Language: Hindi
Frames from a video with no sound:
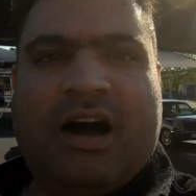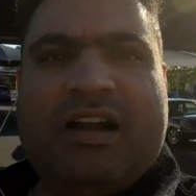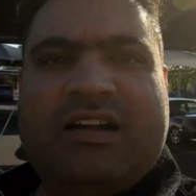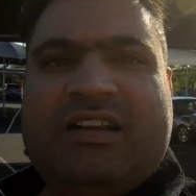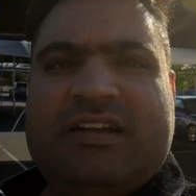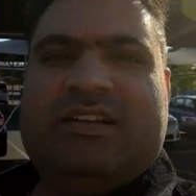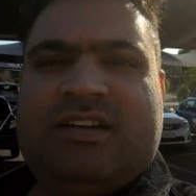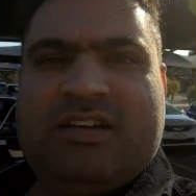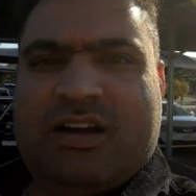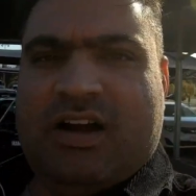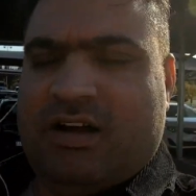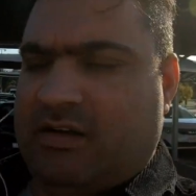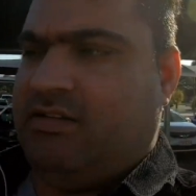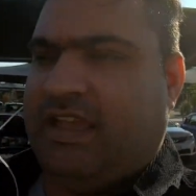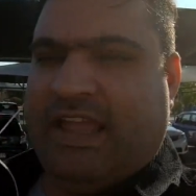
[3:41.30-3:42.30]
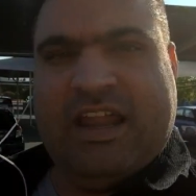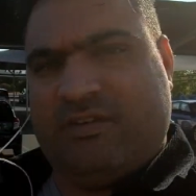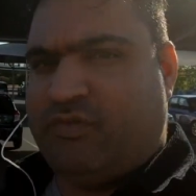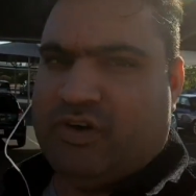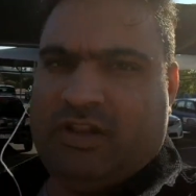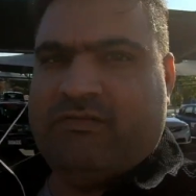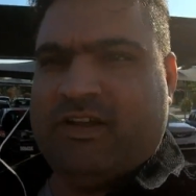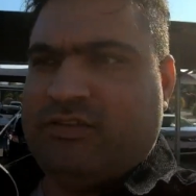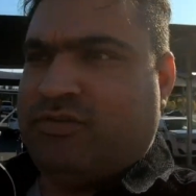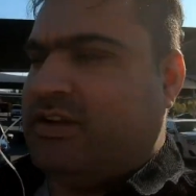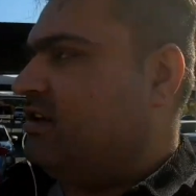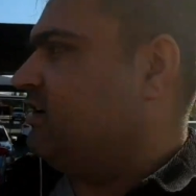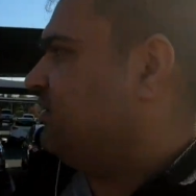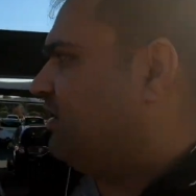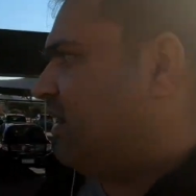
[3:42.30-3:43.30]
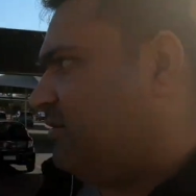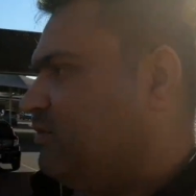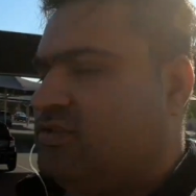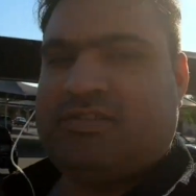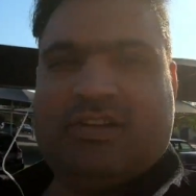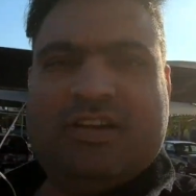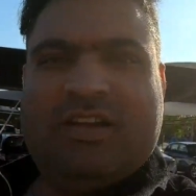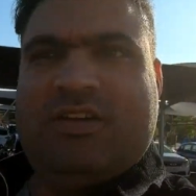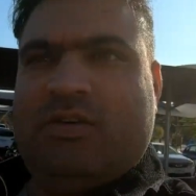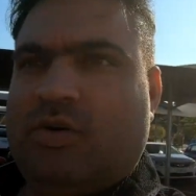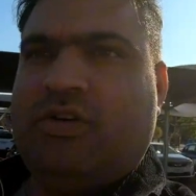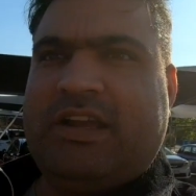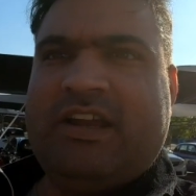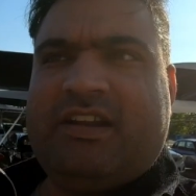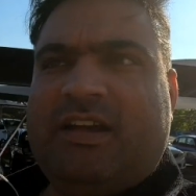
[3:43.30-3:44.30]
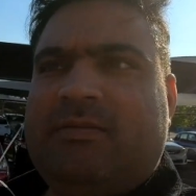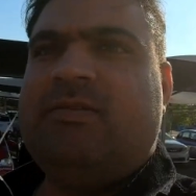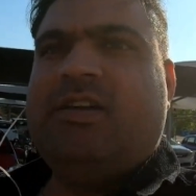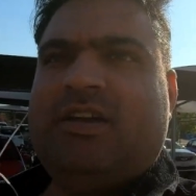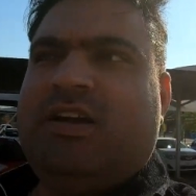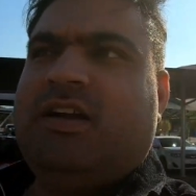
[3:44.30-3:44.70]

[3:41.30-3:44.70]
आठ एट फोर्टी वन जो है ना ऑलमोस्ट हो गया टाइम